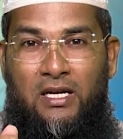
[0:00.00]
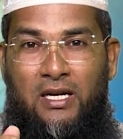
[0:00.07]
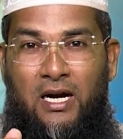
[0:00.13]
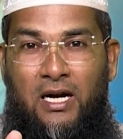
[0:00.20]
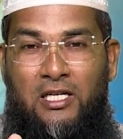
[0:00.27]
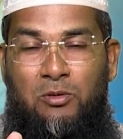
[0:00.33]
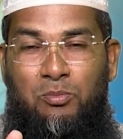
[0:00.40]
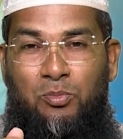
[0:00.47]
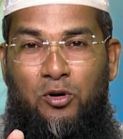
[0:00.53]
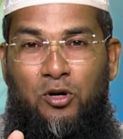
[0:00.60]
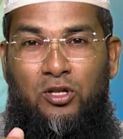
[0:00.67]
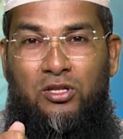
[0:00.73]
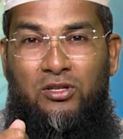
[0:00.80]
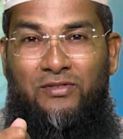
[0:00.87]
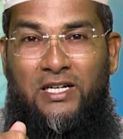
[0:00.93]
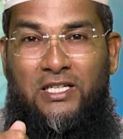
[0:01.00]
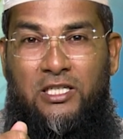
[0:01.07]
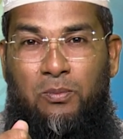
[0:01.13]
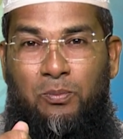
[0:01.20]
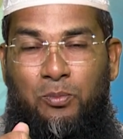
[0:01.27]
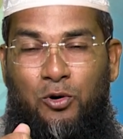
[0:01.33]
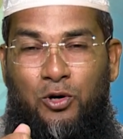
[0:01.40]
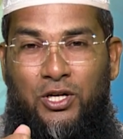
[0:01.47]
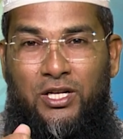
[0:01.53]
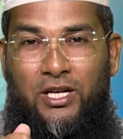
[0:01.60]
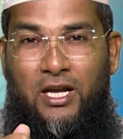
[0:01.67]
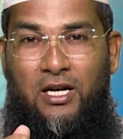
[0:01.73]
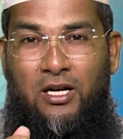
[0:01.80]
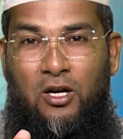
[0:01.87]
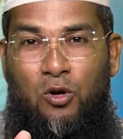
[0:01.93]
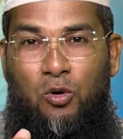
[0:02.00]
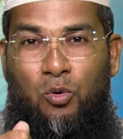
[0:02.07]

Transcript: நான் இப்பொழுது வெட்டப் போகிறேன்